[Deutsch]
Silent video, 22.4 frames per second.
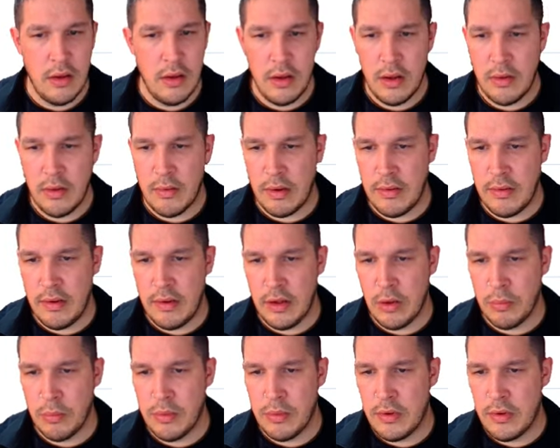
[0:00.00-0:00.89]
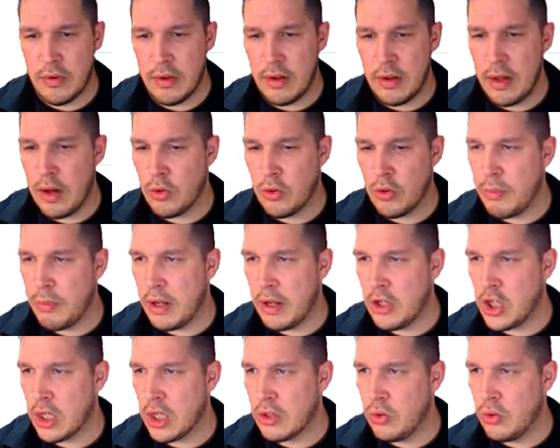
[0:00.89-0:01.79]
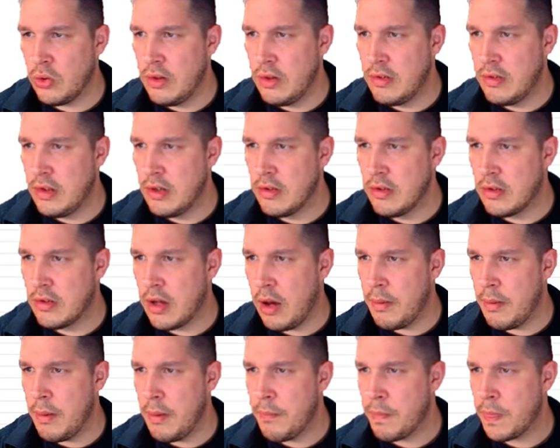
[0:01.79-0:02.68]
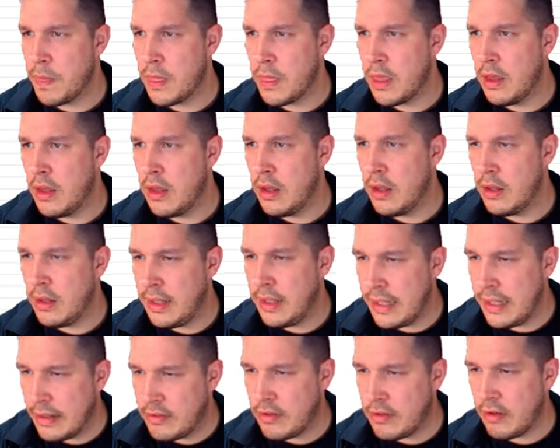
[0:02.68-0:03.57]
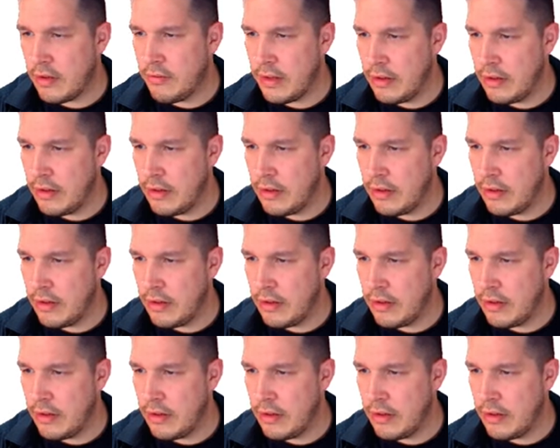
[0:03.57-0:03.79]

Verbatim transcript: Ich weiß nicht, ob es automatisch aktualisiert ist, aber jetzt auf jeden